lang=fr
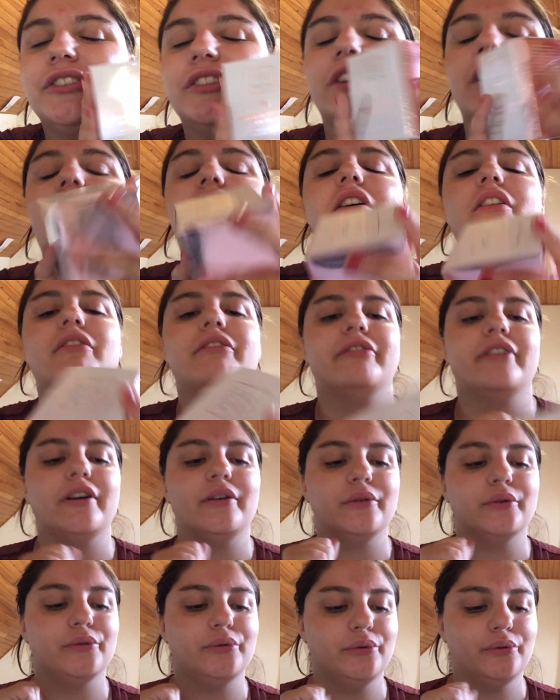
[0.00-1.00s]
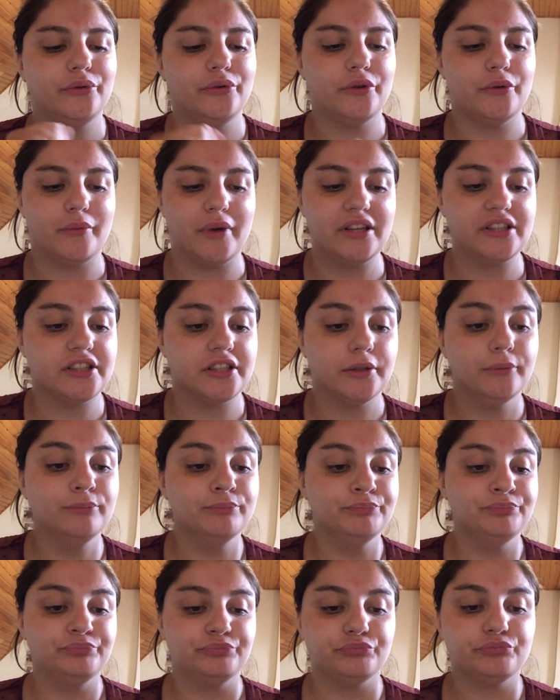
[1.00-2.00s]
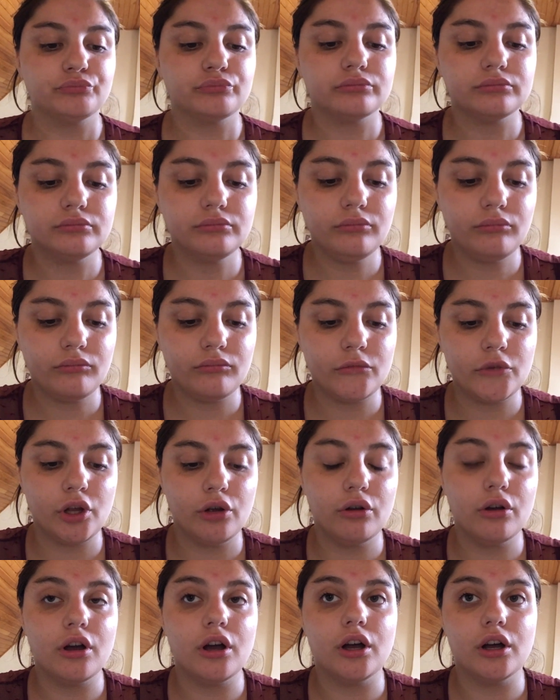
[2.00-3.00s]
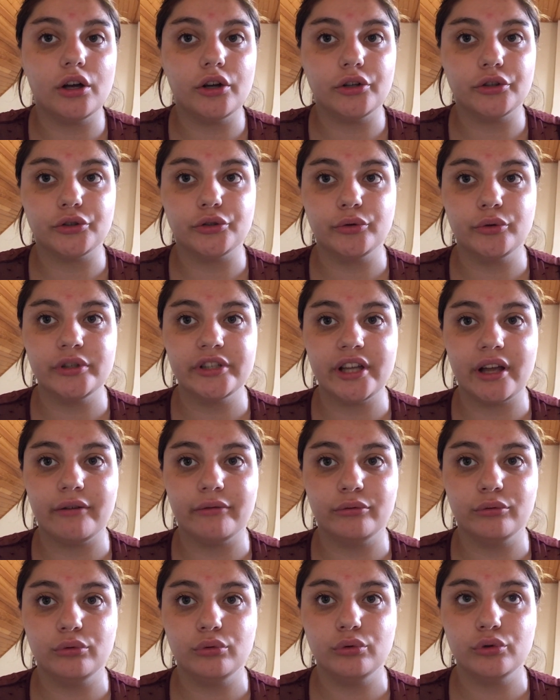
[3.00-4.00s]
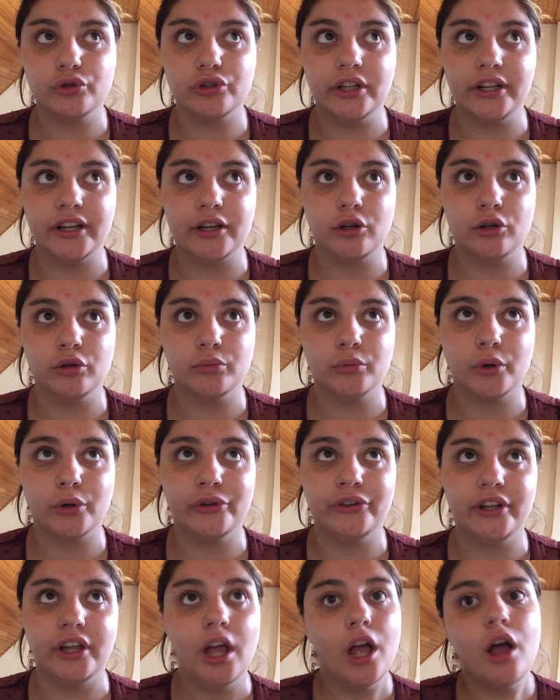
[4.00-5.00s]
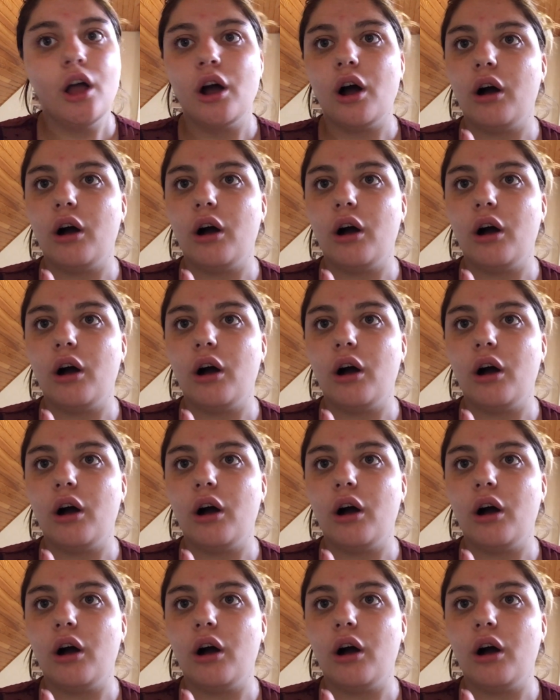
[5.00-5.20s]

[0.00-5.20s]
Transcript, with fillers: J'ai enfin reçu ce masque. Euh, je vous avoue, je l'ai commandé.